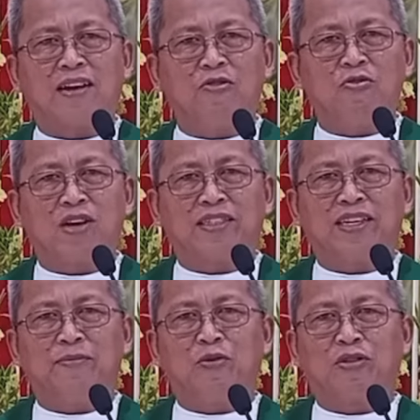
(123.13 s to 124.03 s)
na lang noong
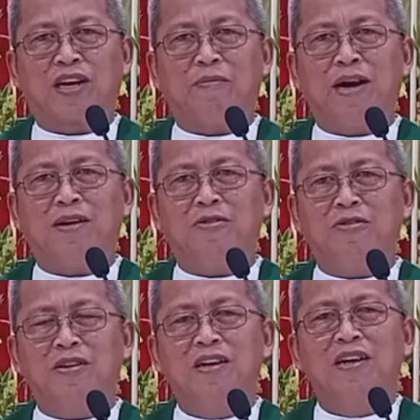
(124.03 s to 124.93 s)
kas imong
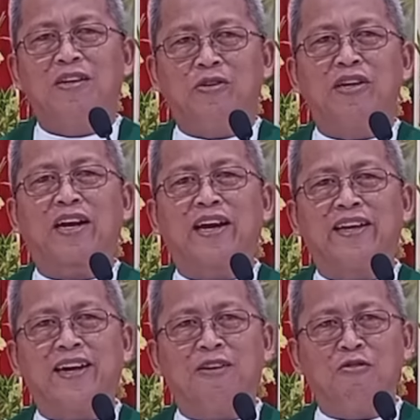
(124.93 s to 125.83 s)
trabaho do na
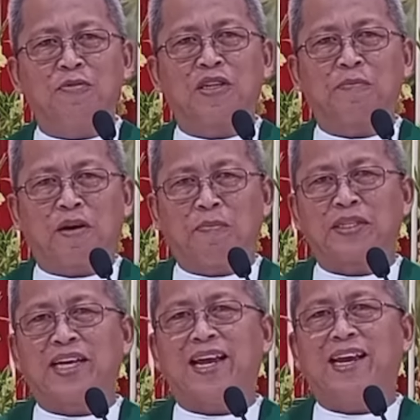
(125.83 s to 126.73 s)
kay gahom sa
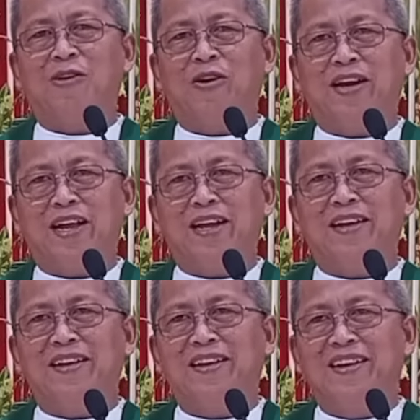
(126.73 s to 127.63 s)
pagpasaylo
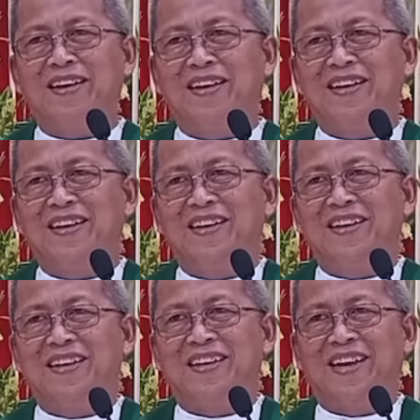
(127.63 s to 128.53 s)
ana
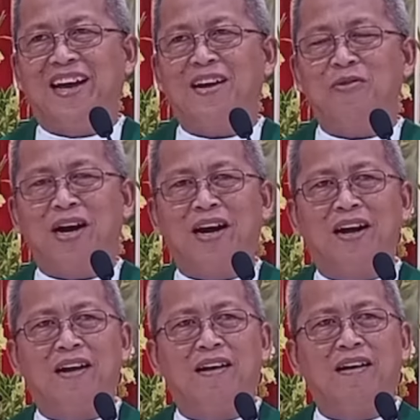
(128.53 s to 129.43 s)
naawa
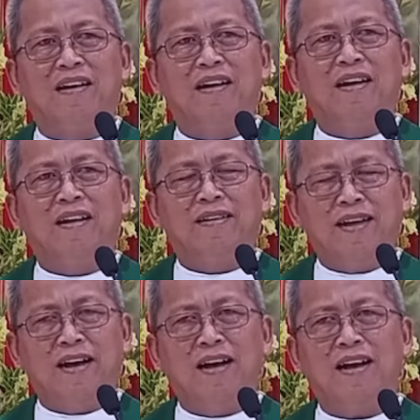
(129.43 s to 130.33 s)

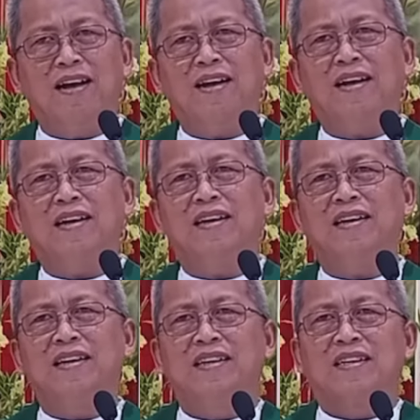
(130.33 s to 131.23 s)
naa
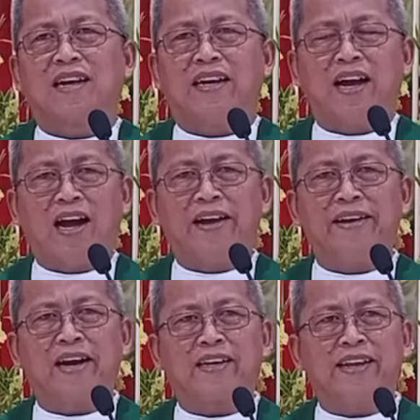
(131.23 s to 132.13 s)
kanang
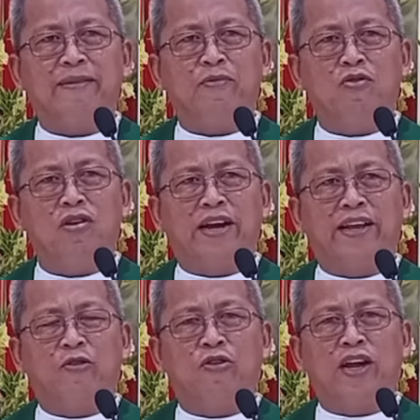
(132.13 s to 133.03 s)
anak nimo nga
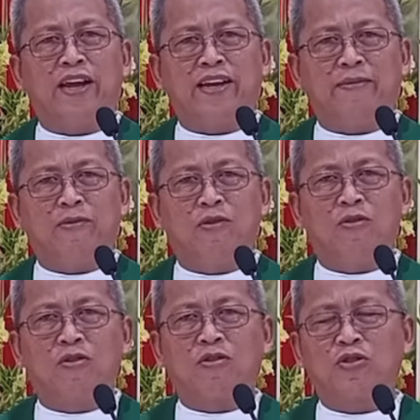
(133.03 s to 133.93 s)
ni unay nimo
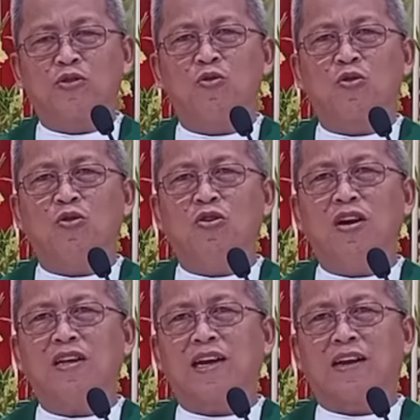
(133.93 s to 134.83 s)
og
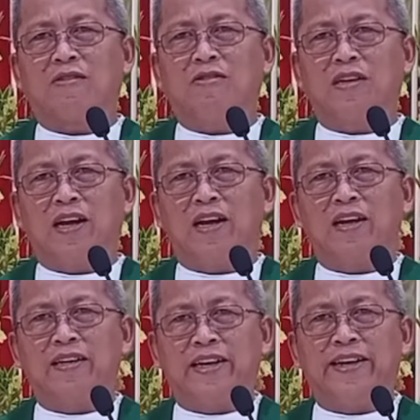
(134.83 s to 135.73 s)
sukol karon
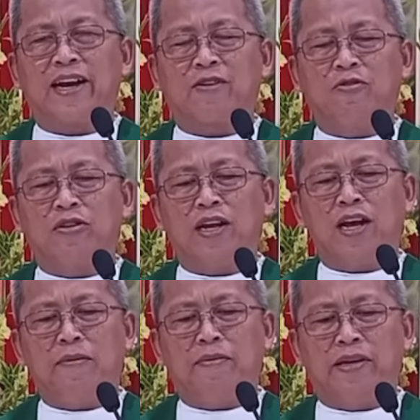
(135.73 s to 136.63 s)
nga nidako
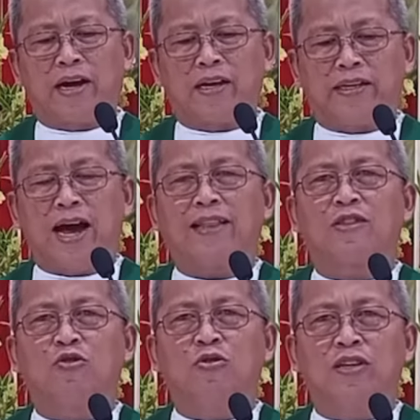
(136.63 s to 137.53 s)
na
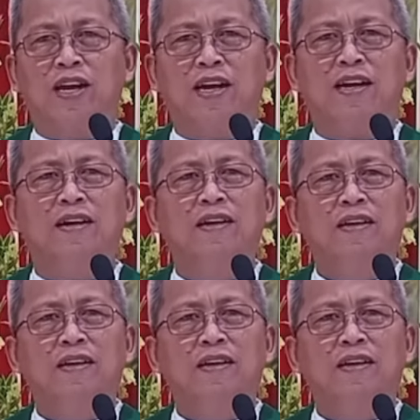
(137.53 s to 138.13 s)
dakdato na